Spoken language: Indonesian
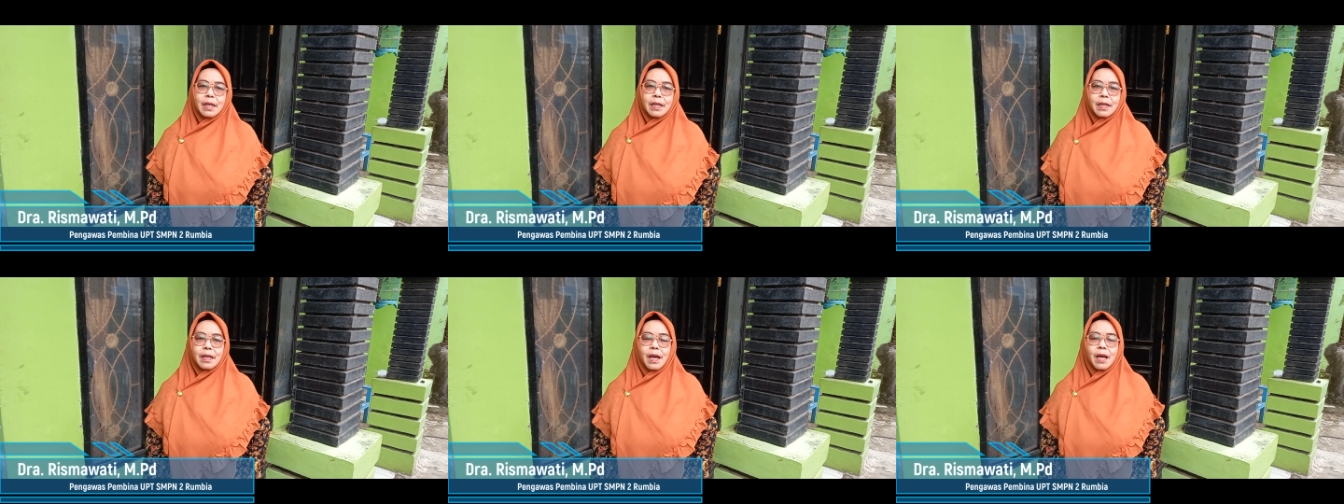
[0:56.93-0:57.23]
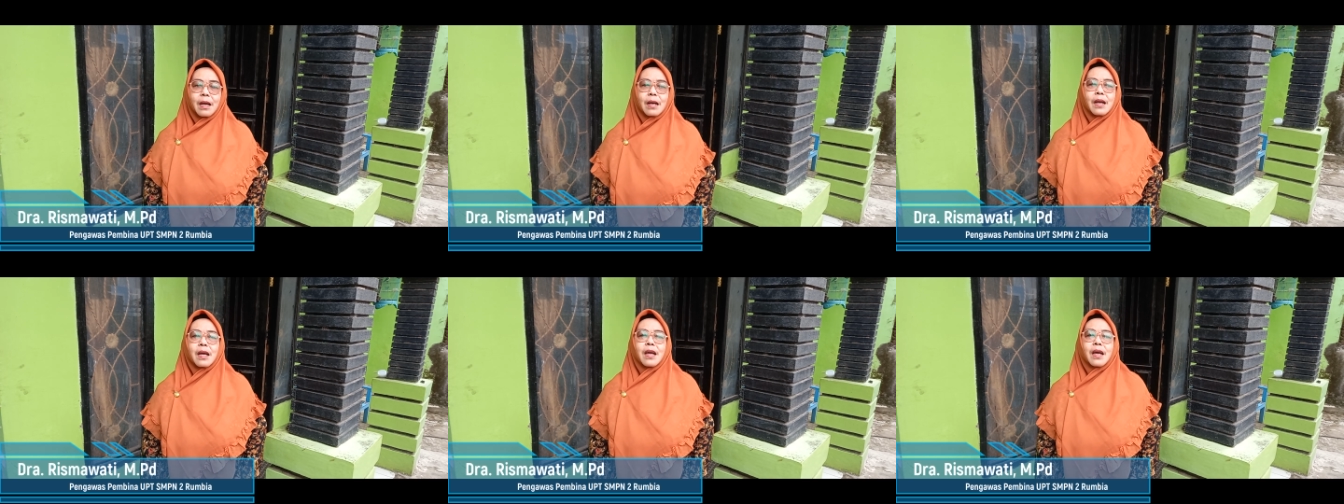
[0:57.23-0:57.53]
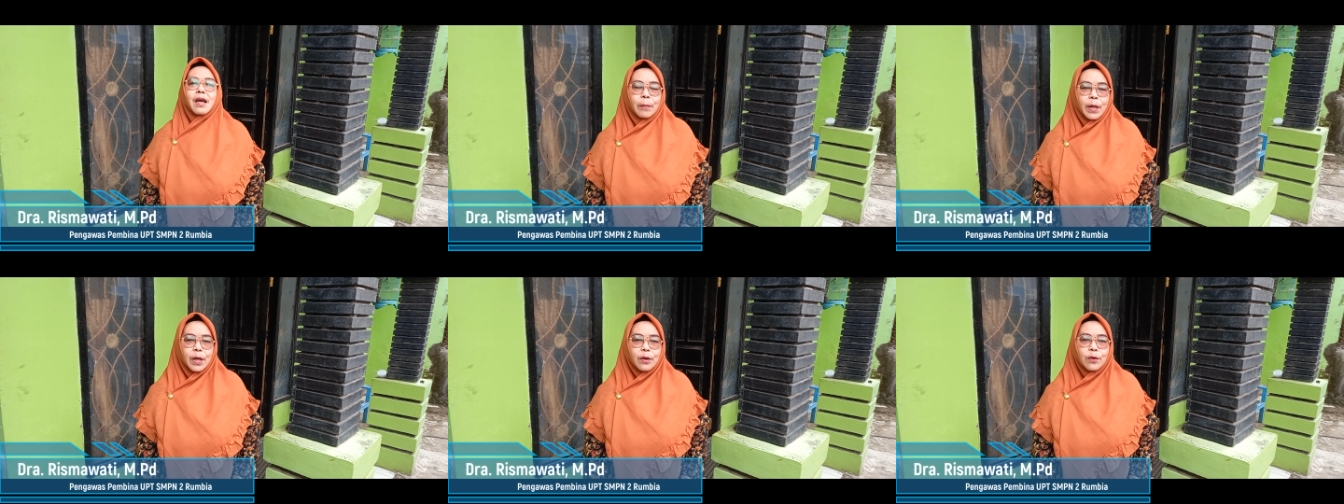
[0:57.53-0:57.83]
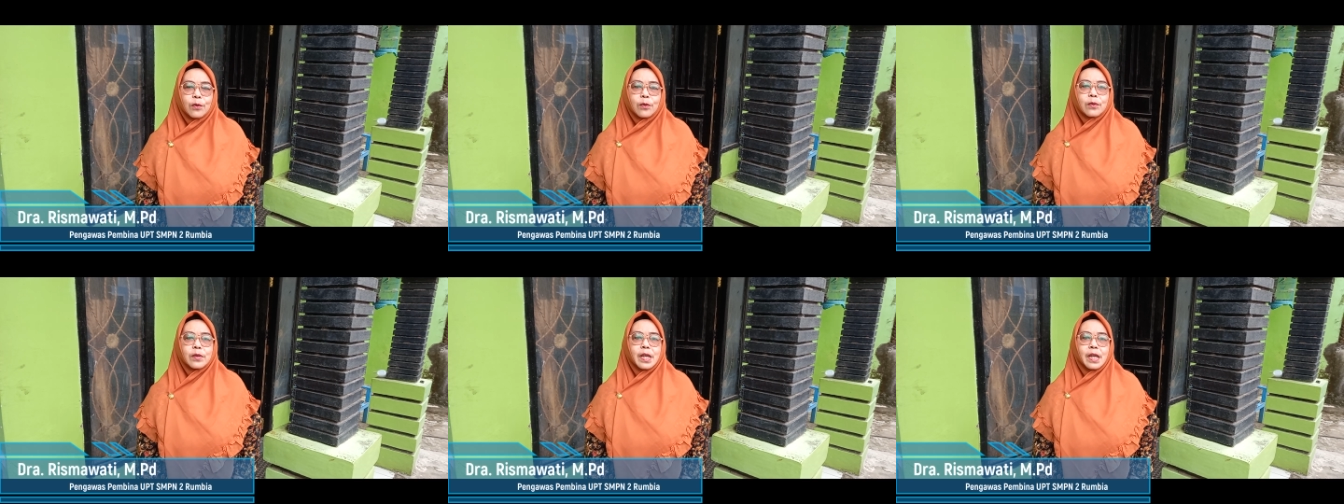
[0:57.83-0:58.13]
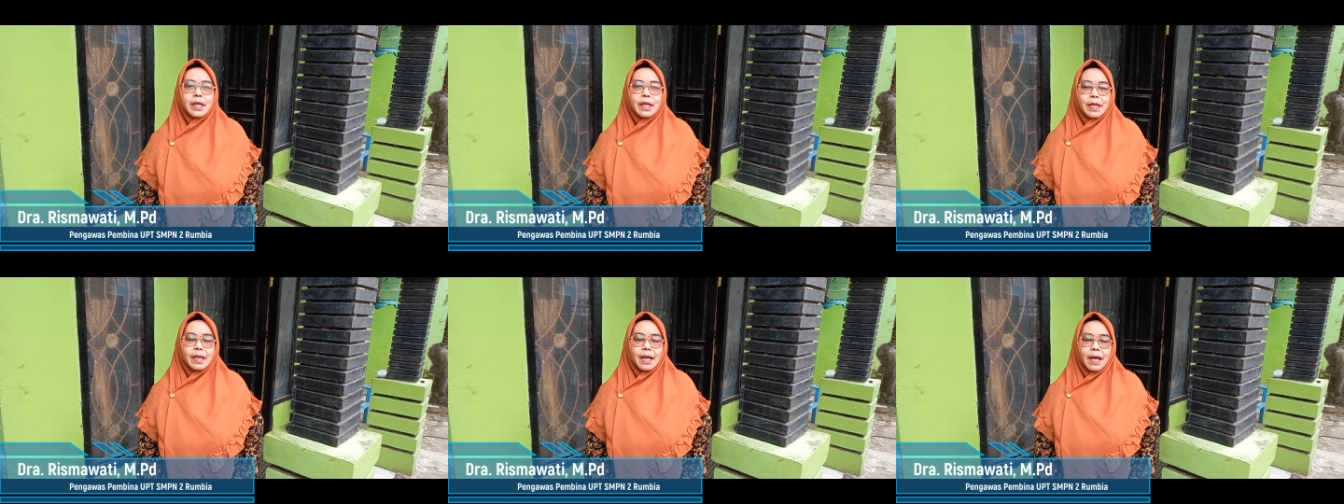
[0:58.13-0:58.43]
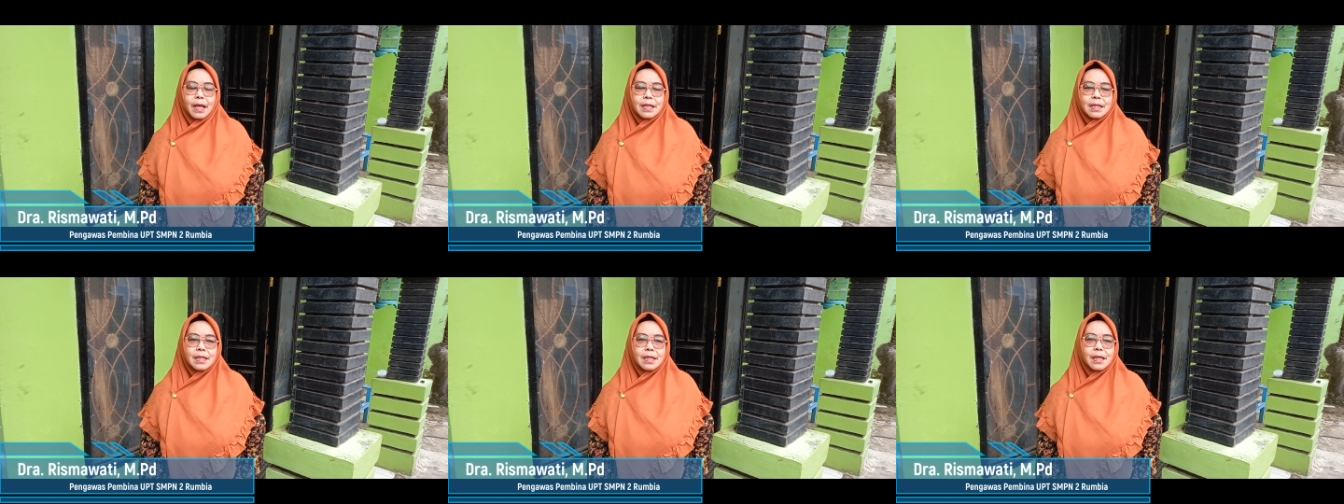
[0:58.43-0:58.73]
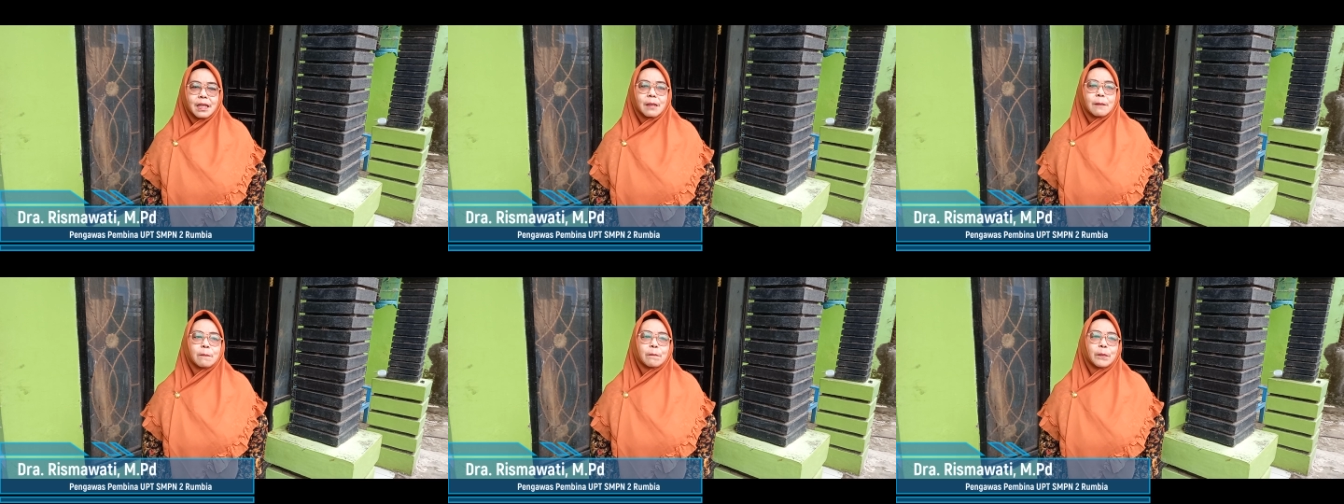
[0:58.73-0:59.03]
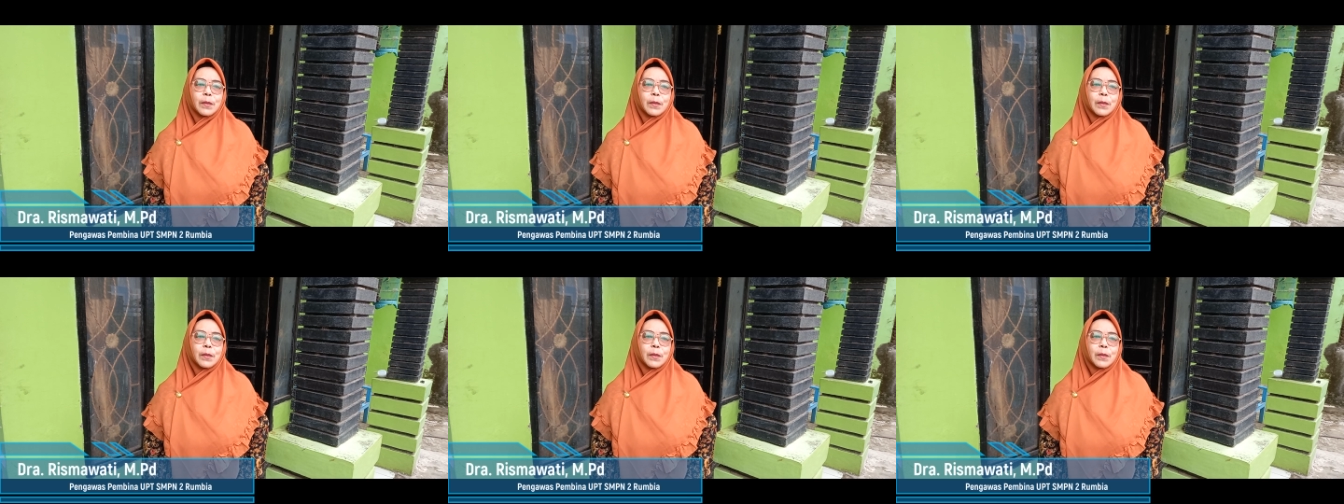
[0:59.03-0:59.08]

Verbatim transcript: yang penuh dedikasi,